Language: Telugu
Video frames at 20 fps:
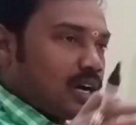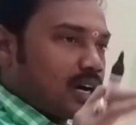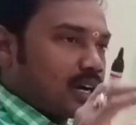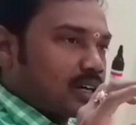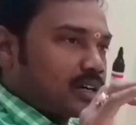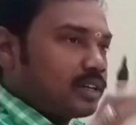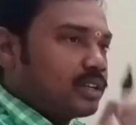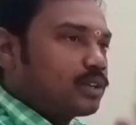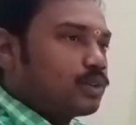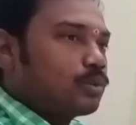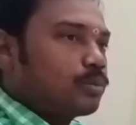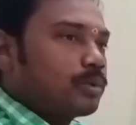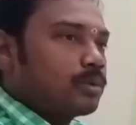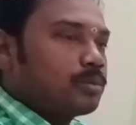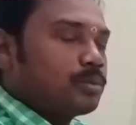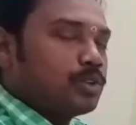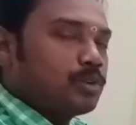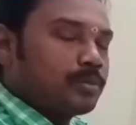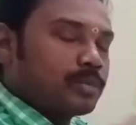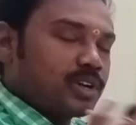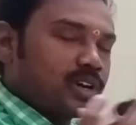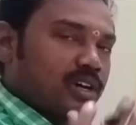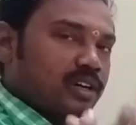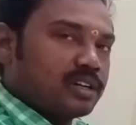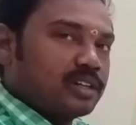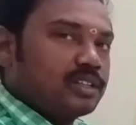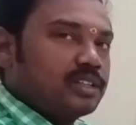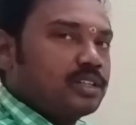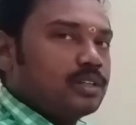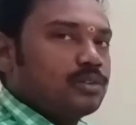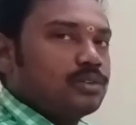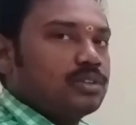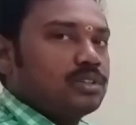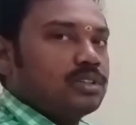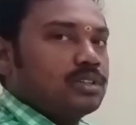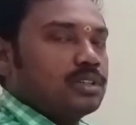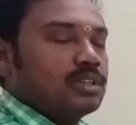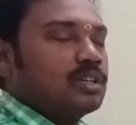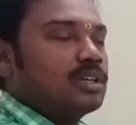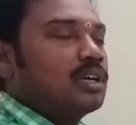అగ్ని రూపంలో మన
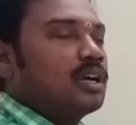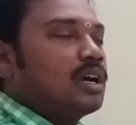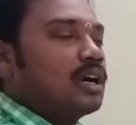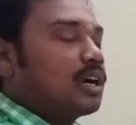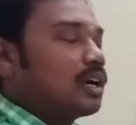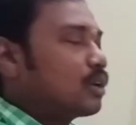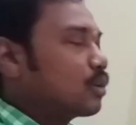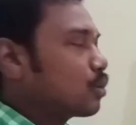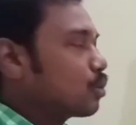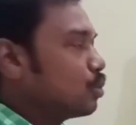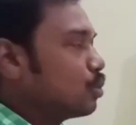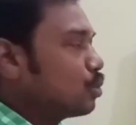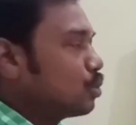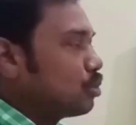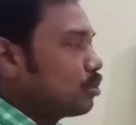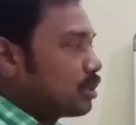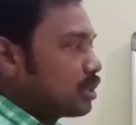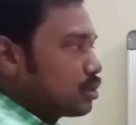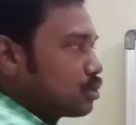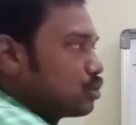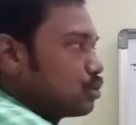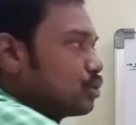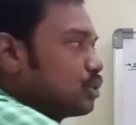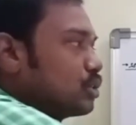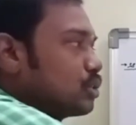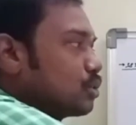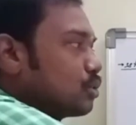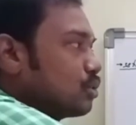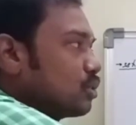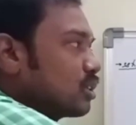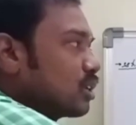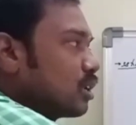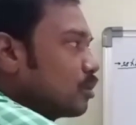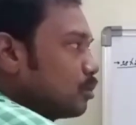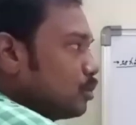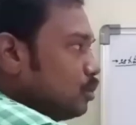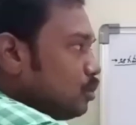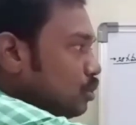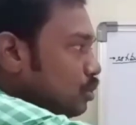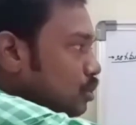అగ్నిదేవుణ్ణి అనుకుంటూ మనం
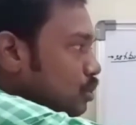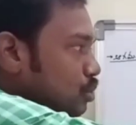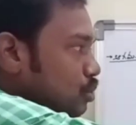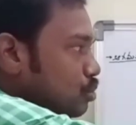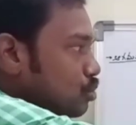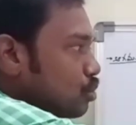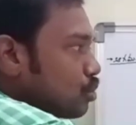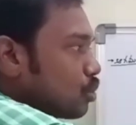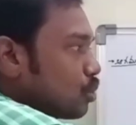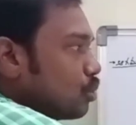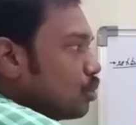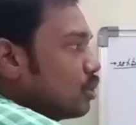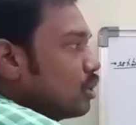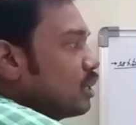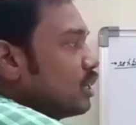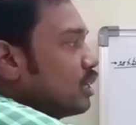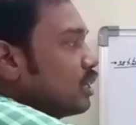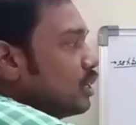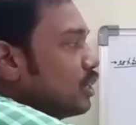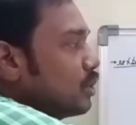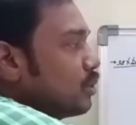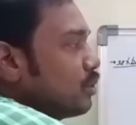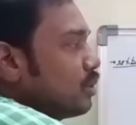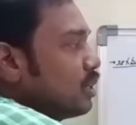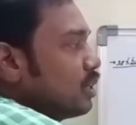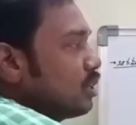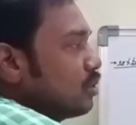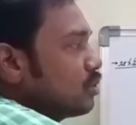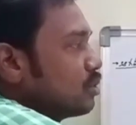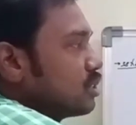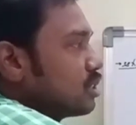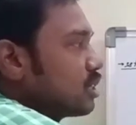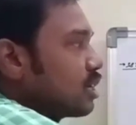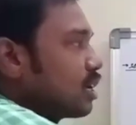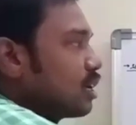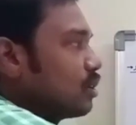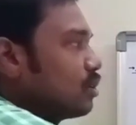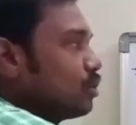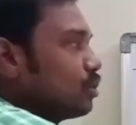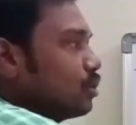సృతిస్తుంటాము సో ఇటువంటి
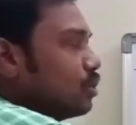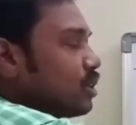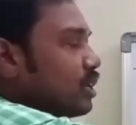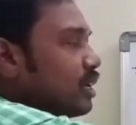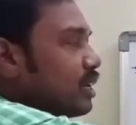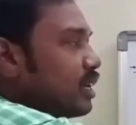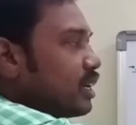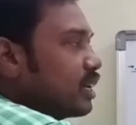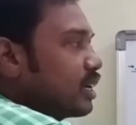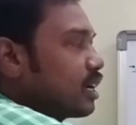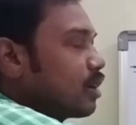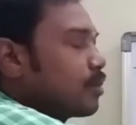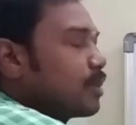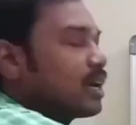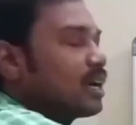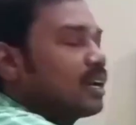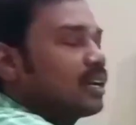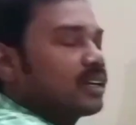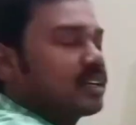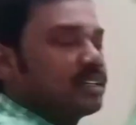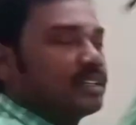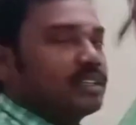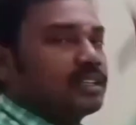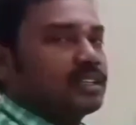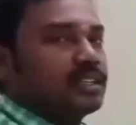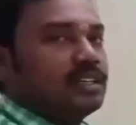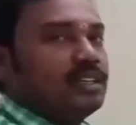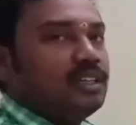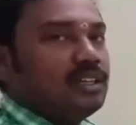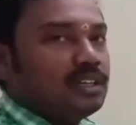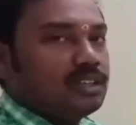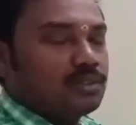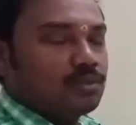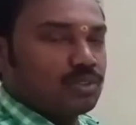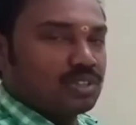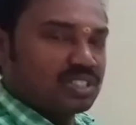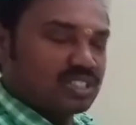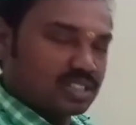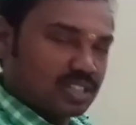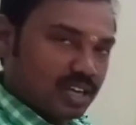విషయాలు నిగమాల కిందికి
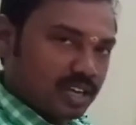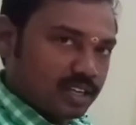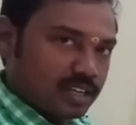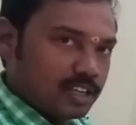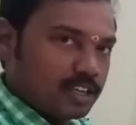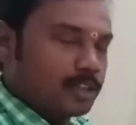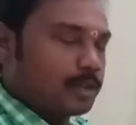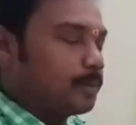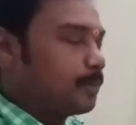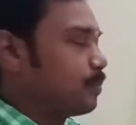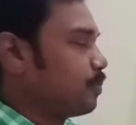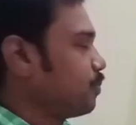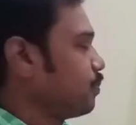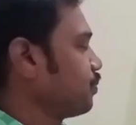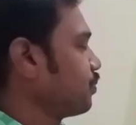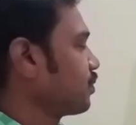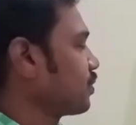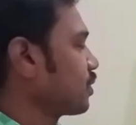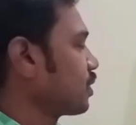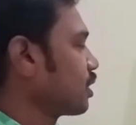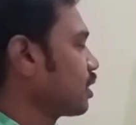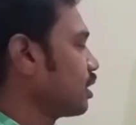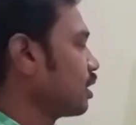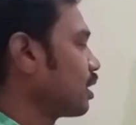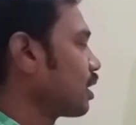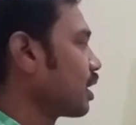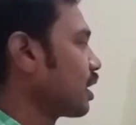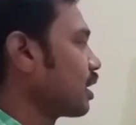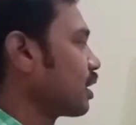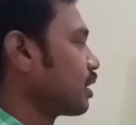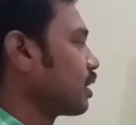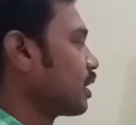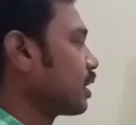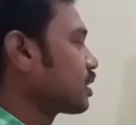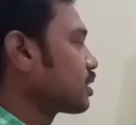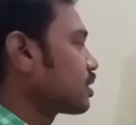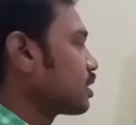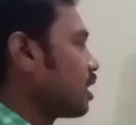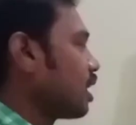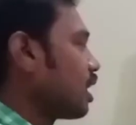వస్తాయి రైట్
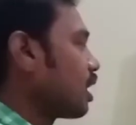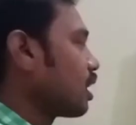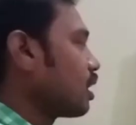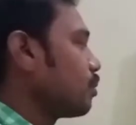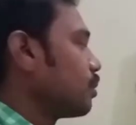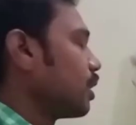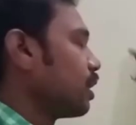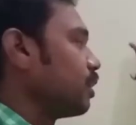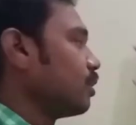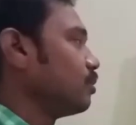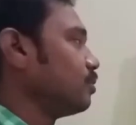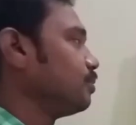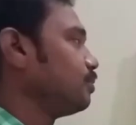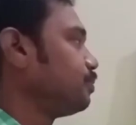నెక్స్ట్ ఆగమాలు